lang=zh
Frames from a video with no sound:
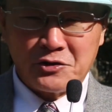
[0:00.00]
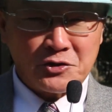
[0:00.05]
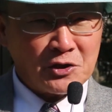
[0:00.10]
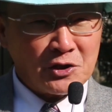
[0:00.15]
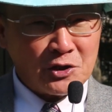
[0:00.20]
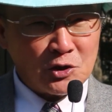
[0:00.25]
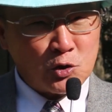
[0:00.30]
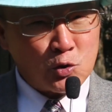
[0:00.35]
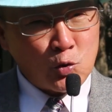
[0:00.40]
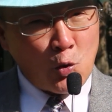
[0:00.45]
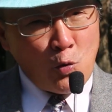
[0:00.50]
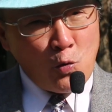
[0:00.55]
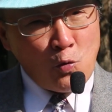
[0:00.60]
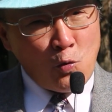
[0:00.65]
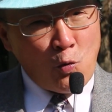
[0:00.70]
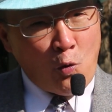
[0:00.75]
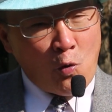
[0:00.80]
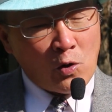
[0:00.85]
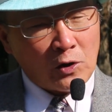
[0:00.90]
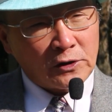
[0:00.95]
这个中
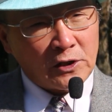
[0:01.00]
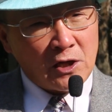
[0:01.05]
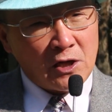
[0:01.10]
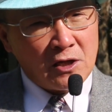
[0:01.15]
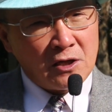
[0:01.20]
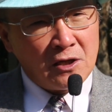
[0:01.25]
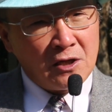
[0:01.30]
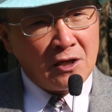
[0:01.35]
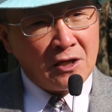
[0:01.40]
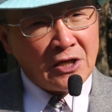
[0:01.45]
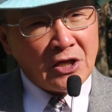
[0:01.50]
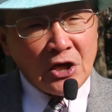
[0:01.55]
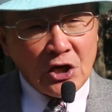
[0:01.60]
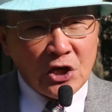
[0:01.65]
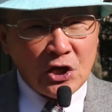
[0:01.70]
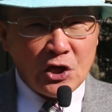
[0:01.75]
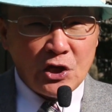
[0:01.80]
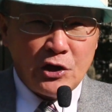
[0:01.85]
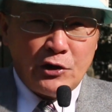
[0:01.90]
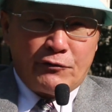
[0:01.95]
国的
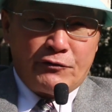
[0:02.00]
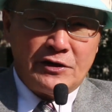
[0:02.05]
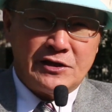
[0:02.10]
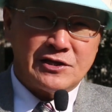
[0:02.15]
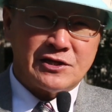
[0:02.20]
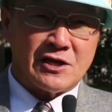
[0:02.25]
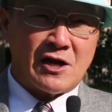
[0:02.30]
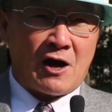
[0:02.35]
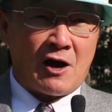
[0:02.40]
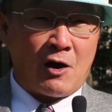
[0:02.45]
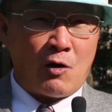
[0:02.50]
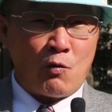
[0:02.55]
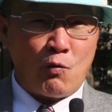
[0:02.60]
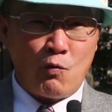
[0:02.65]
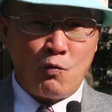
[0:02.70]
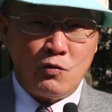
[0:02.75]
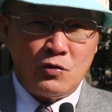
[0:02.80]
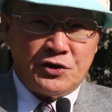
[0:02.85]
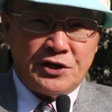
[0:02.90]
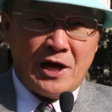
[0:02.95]
异议分子哈，
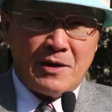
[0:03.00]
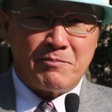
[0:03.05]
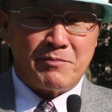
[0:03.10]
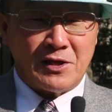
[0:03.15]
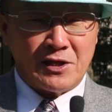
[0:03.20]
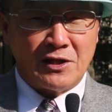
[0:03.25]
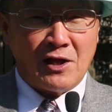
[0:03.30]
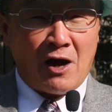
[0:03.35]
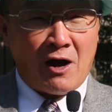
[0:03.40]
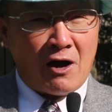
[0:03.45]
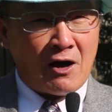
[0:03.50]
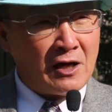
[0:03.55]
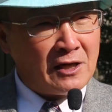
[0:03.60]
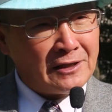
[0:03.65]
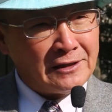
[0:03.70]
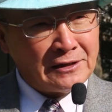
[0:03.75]
吴建民哈，